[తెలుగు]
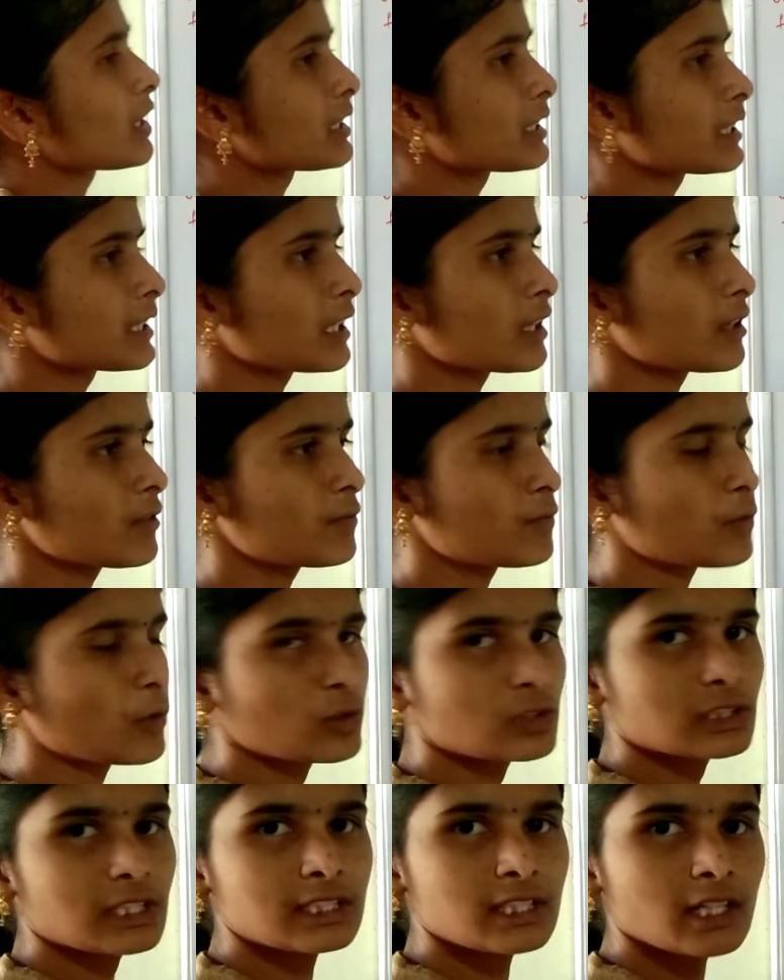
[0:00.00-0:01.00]
వర్టికల్
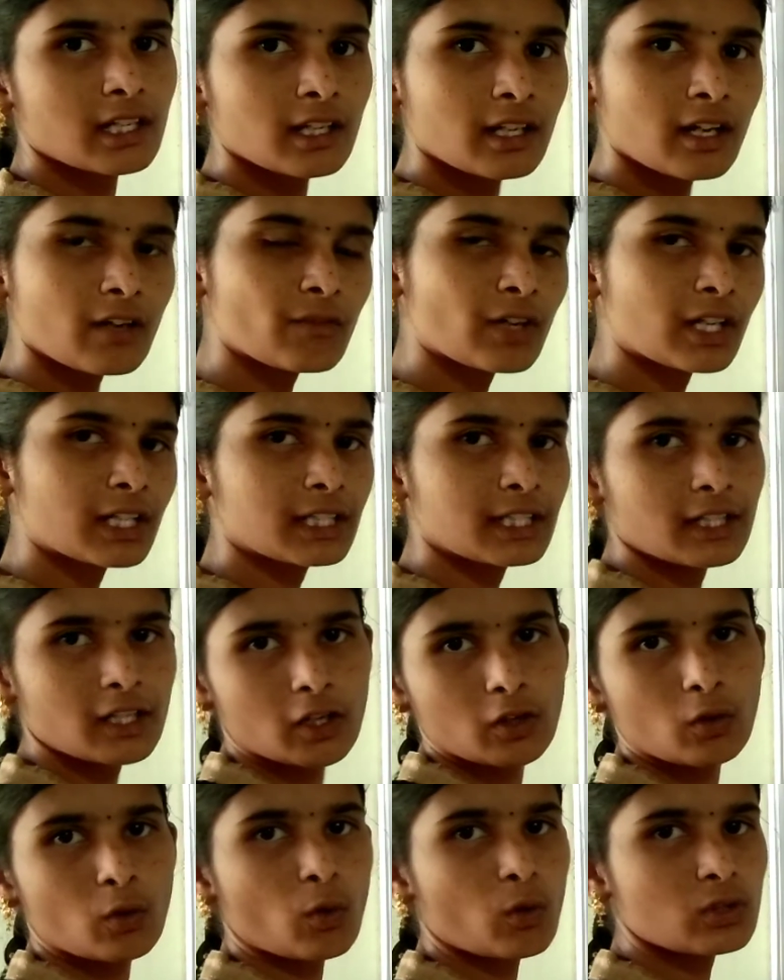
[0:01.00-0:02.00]
ఫోర్సెస్ అన్నా
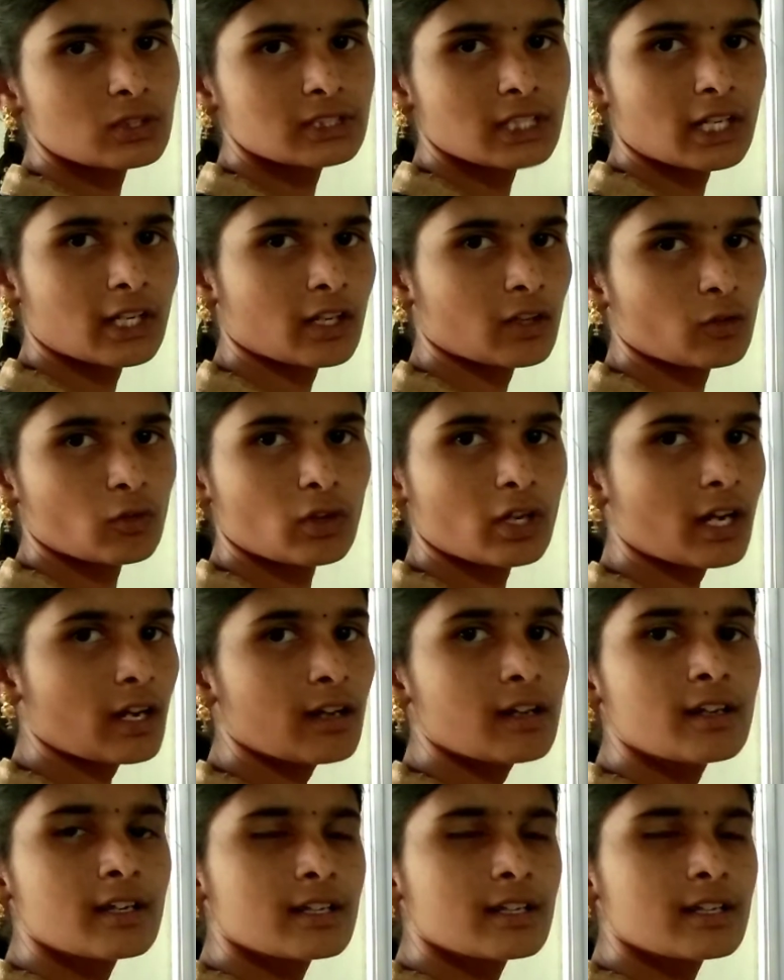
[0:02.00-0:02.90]
వర్టికల్ లోడ్స్ అన్నా కూడా